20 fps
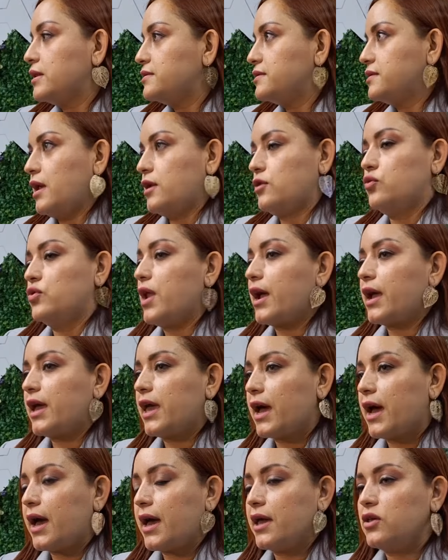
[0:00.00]
si alguna
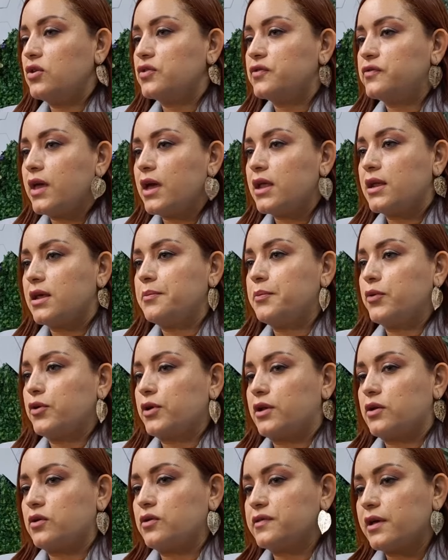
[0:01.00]
queja ellos tienen
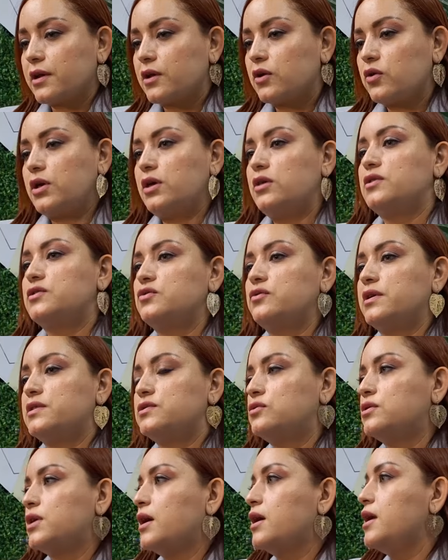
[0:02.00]
porque no se ha recogido su
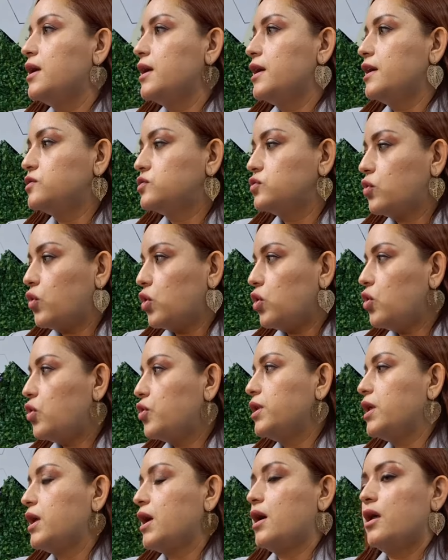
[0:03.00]
basura en su
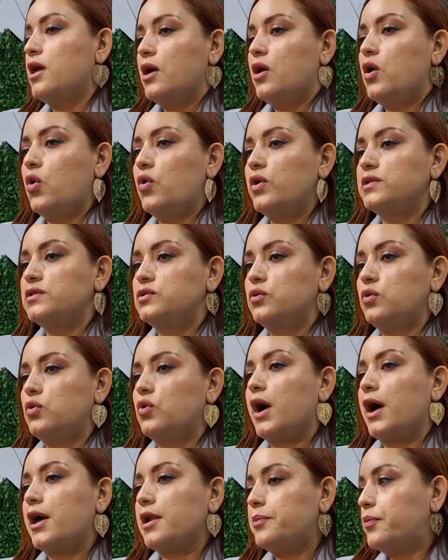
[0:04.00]
colonia o en su
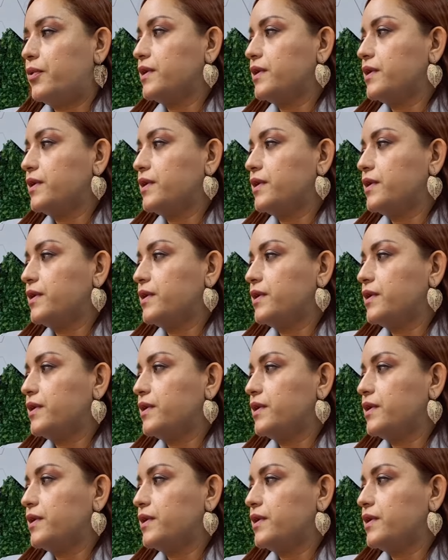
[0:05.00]
lugar,